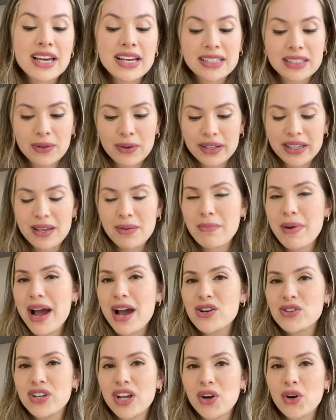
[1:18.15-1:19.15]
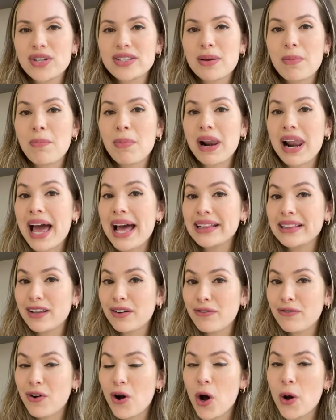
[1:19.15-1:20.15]
Então aqui embaixo tem a nossa
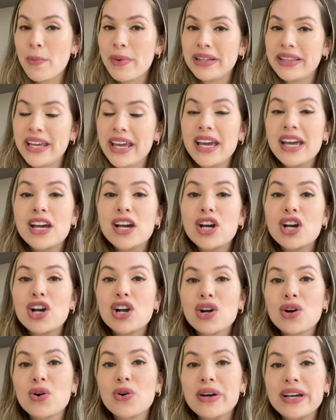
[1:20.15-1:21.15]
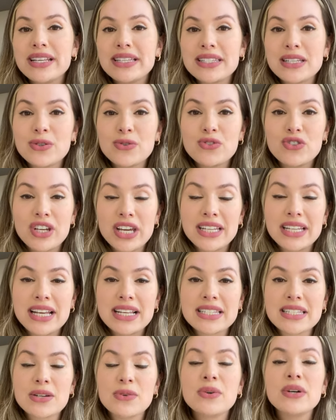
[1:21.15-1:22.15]
plataforma de correção de
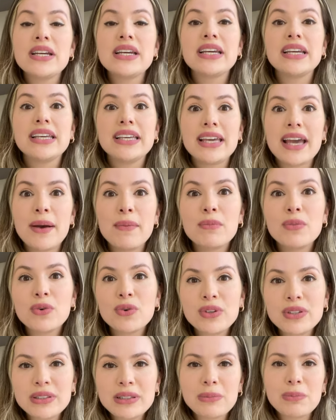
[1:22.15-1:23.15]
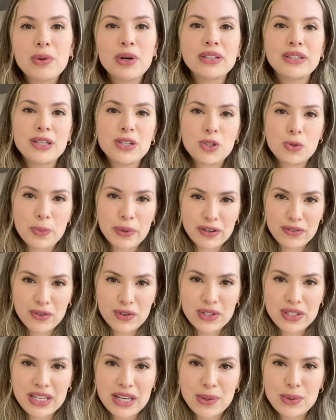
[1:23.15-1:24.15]
redação que é muito importante para você.